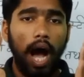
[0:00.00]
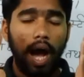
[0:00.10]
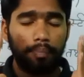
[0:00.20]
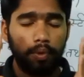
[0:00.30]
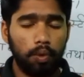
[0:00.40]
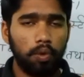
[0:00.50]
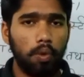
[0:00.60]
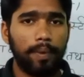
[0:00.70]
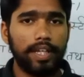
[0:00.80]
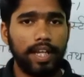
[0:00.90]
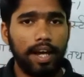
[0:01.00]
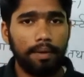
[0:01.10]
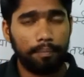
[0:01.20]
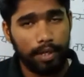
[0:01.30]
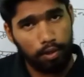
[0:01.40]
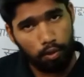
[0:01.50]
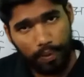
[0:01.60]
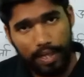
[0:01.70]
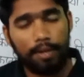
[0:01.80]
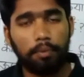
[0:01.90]
आप लोग को भैया वीडियो
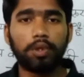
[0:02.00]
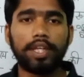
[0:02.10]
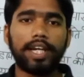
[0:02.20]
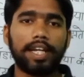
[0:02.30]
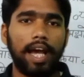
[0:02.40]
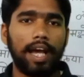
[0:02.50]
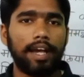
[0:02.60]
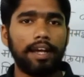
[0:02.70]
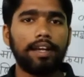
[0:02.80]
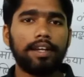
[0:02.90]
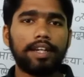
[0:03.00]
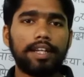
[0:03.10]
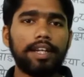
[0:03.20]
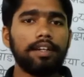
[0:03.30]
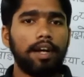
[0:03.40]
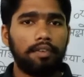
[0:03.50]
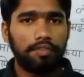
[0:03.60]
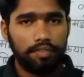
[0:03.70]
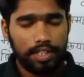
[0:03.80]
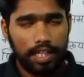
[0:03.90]
पहले वो देखना है ठीक
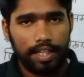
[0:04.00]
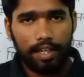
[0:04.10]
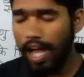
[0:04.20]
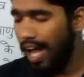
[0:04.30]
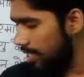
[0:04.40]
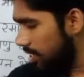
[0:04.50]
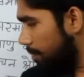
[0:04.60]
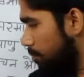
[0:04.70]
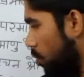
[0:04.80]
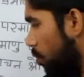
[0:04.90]
चलिए आज हम